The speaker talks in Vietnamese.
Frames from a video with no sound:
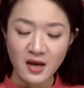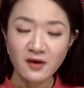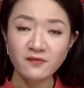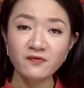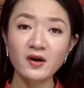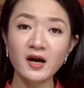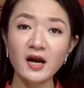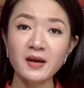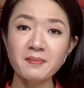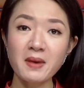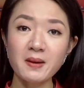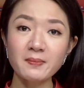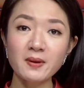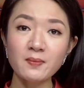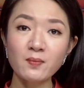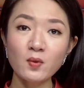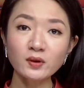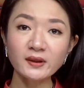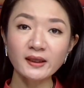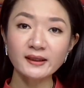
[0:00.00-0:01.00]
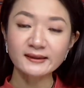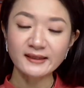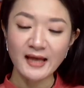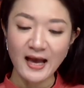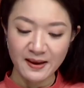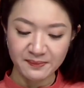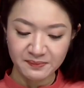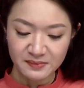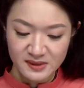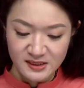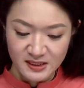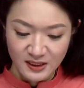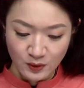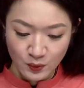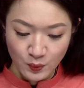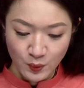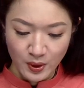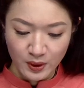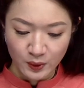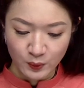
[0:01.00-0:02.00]
Vào ngày 31 tháng 8, chính
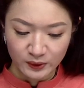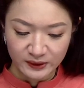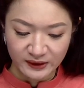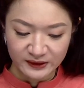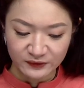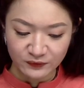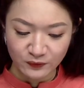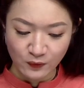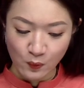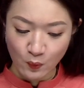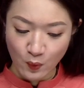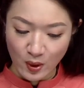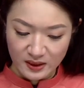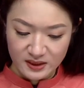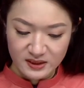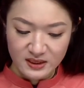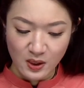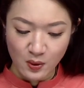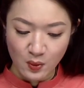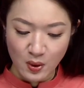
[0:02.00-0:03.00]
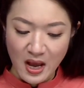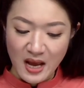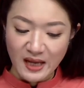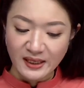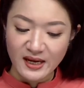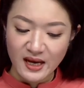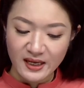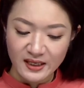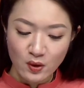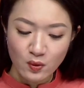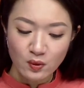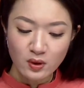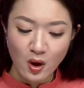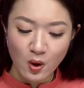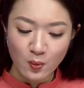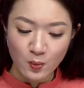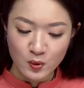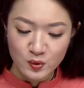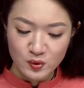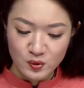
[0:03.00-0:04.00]
quyền của thành phố Quảng Châu đã yêu cầu
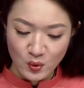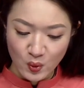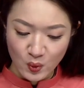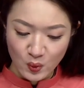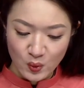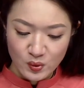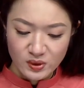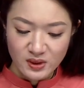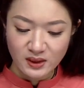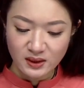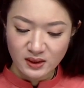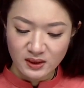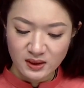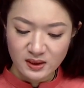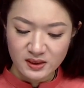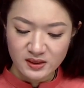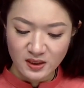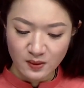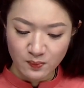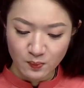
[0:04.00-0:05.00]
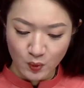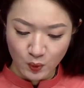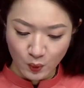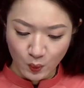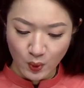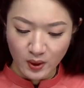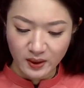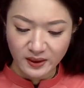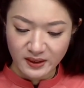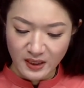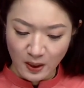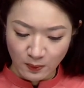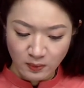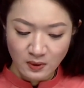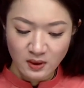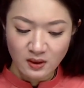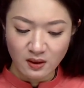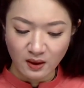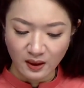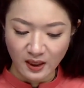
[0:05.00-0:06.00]
một số khu dân cư trong một quận đóng
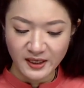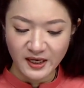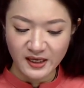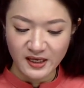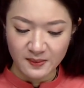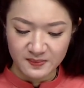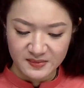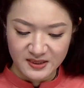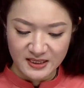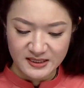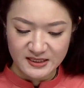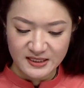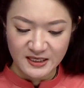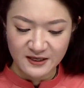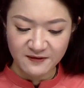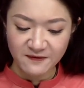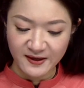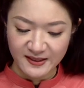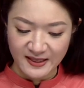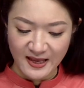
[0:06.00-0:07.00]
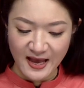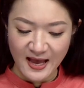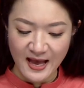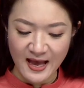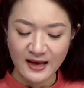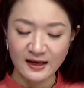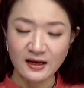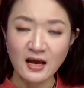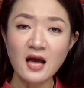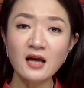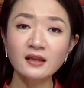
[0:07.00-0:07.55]
cửa các địa điểm giải trí và nhà hàng